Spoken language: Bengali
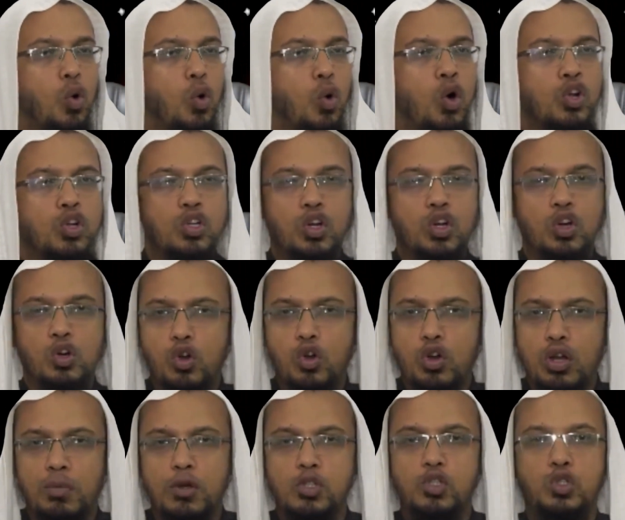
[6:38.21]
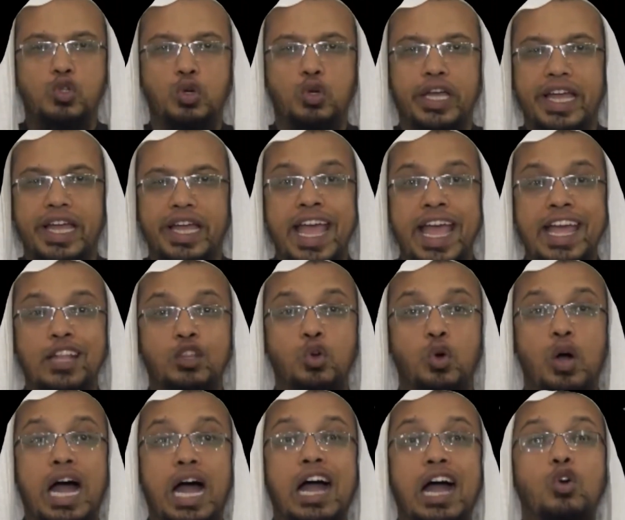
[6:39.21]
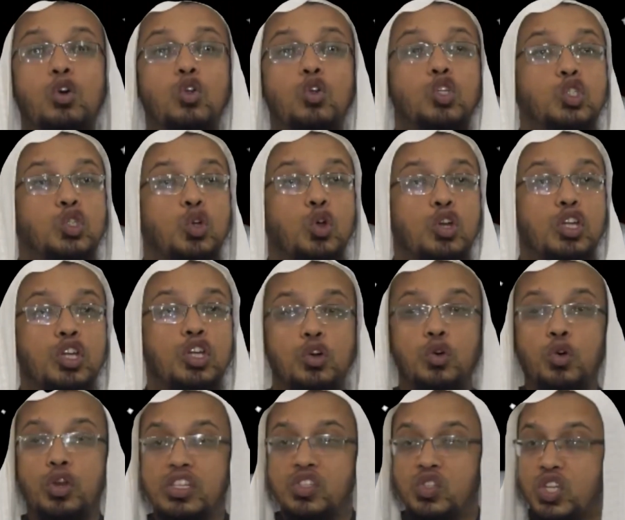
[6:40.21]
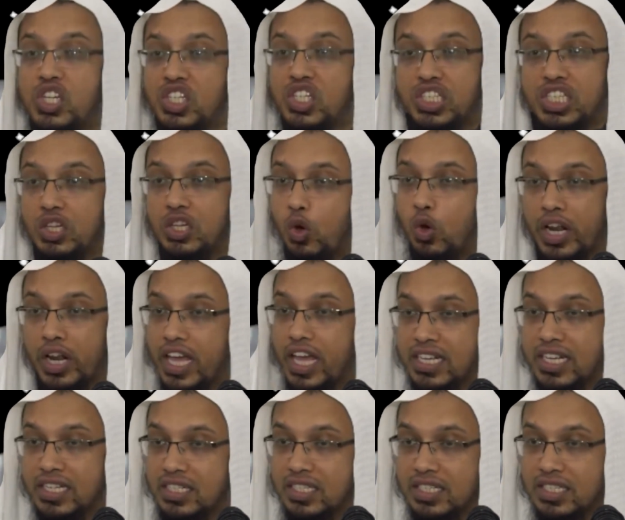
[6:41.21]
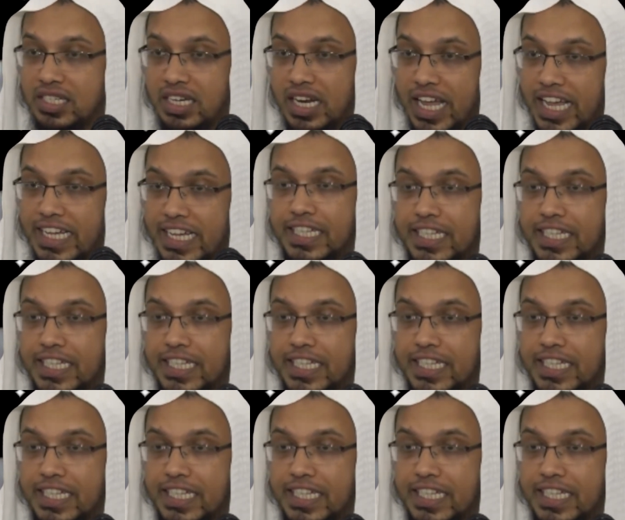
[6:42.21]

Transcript: অন্য কোন বস্তুকে এত আকর্ষণীয় করে সৃষ্টি করেন নাই